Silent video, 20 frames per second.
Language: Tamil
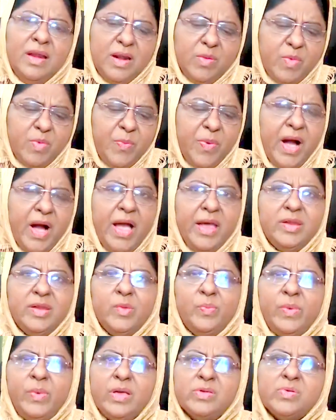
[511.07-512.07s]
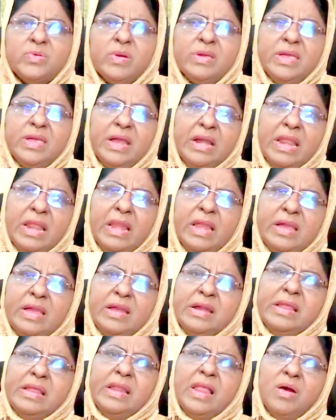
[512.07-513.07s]
நம்ம பாயிண்ட் பேசுவோம் இடையில
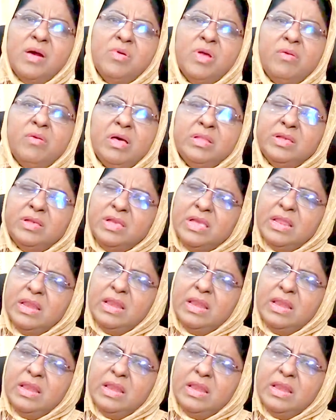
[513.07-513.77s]
இடையில அவரை வந்து